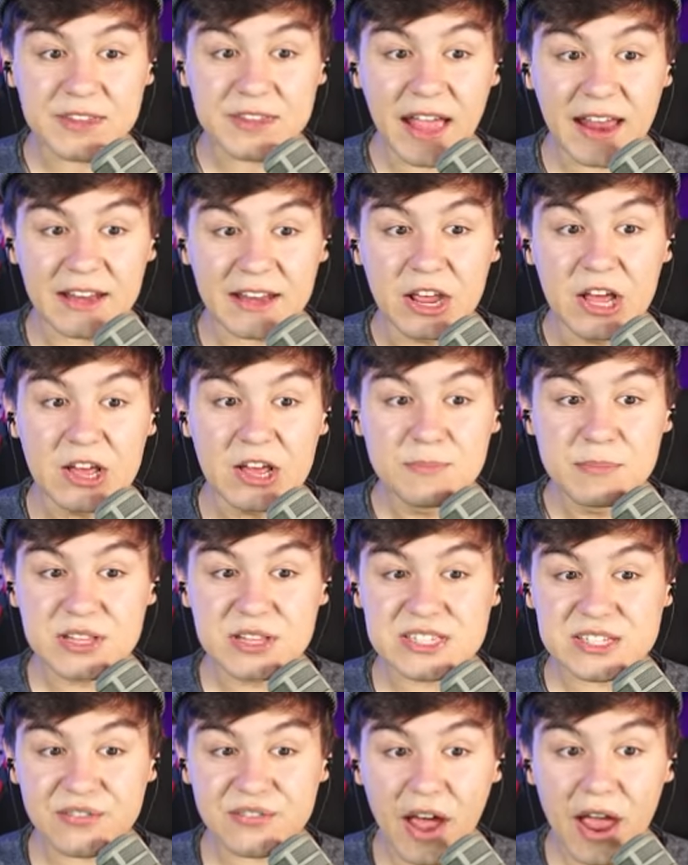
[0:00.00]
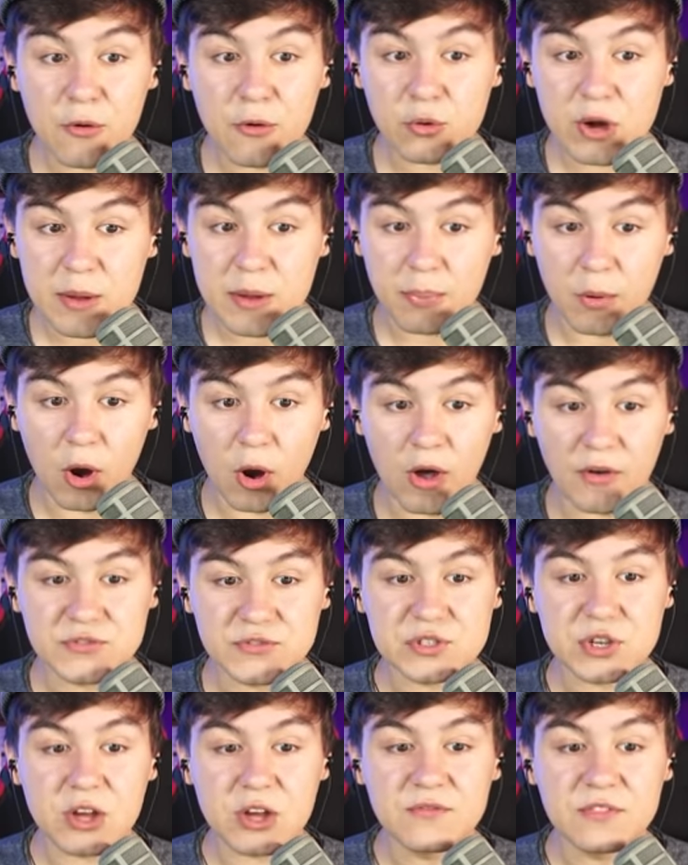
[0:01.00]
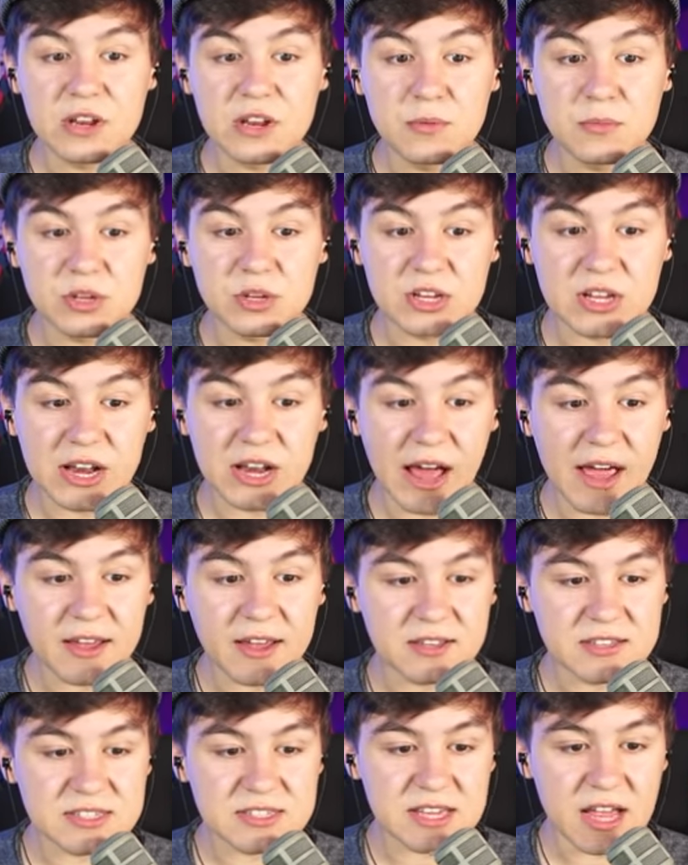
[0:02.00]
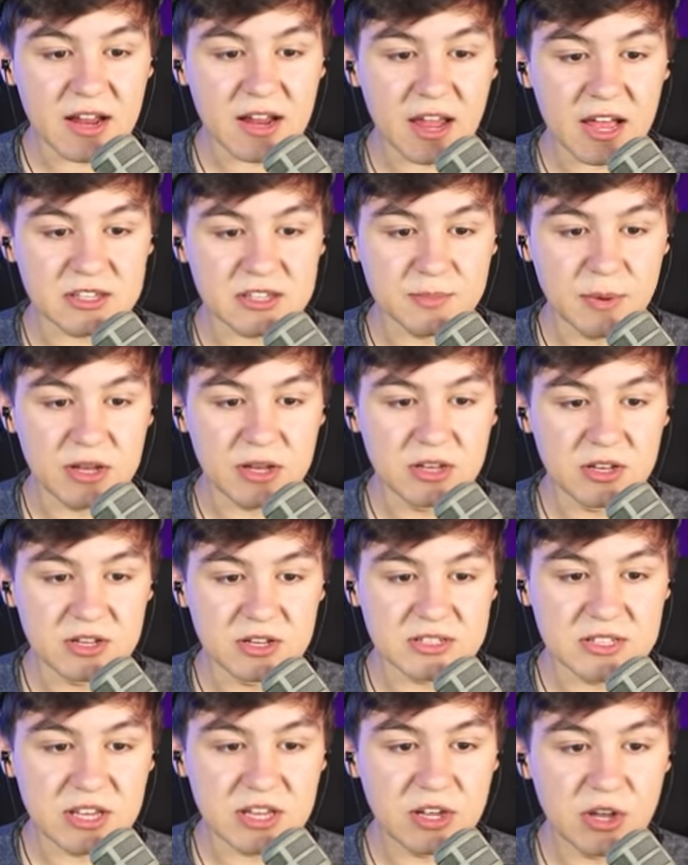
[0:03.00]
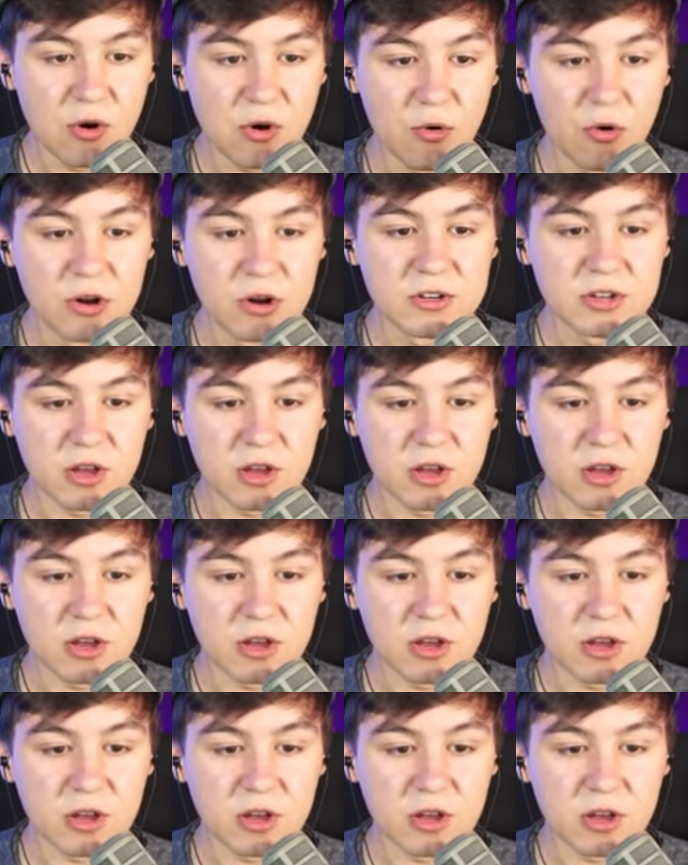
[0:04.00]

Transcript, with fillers: denn mit zwei Rebirths können wir nämlich gleich, zack, erstmal hier das Ding hier holen.